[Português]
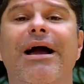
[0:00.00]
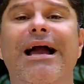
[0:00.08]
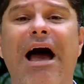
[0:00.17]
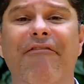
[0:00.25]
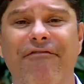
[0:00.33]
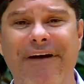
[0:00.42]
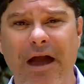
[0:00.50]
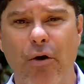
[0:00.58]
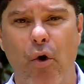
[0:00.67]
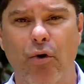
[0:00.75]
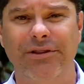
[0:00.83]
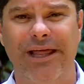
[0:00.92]
Café
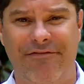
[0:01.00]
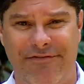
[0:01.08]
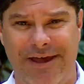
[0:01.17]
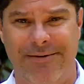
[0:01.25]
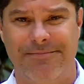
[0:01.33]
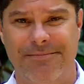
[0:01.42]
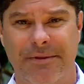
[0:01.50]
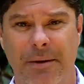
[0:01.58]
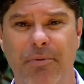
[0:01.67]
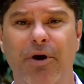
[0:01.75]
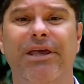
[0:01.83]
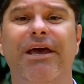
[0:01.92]
com TV,
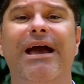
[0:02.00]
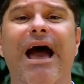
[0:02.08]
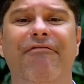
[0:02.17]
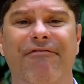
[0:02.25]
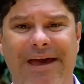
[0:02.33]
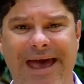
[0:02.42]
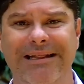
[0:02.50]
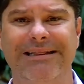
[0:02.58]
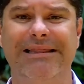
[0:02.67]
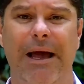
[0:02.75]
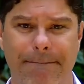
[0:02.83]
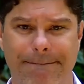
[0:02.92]
porque café
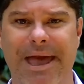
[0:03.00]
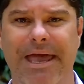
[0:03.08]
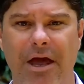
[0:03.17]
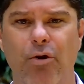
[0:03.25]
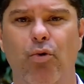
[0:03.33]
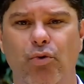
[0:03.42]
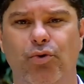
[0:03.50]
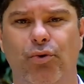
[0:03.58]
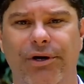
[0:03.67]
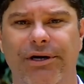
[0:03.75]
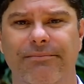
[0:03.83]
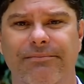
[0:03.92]
também é
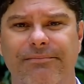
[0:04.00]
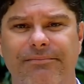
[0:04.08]
cultura.